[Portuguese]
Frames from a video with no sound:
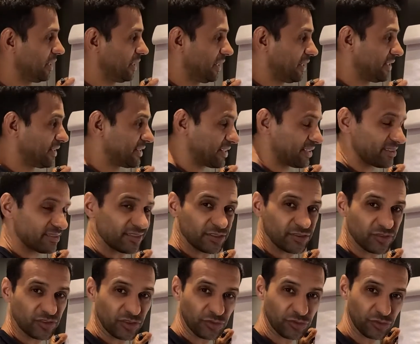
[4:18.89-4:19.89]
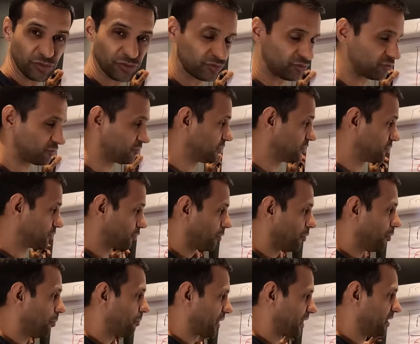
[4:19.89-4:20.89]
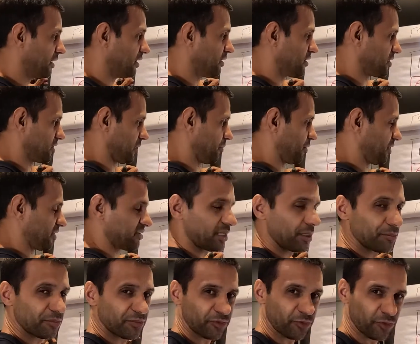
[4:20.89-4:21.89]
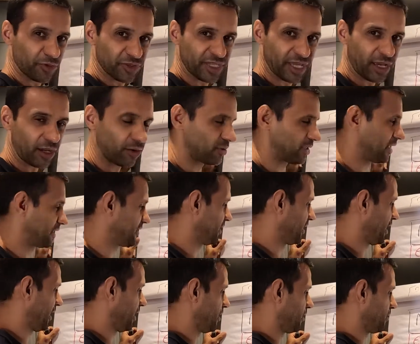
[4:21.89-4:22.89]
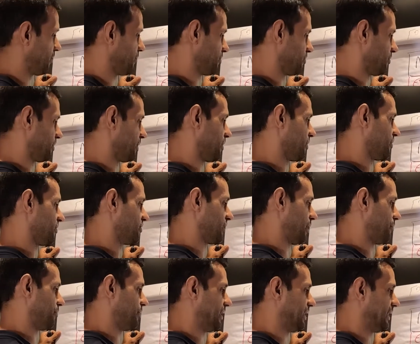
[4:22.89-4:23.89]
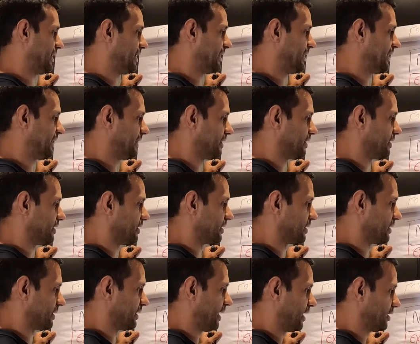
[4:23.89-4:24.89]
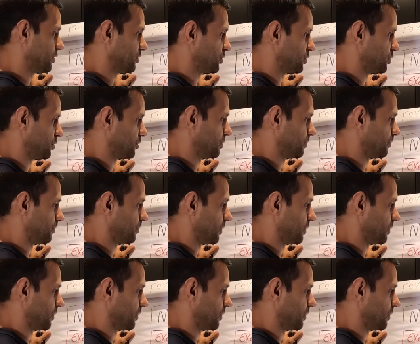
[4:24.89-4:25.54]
entre exercícios como prancha, por exemplo, frontal, lateral, né? estabilidade.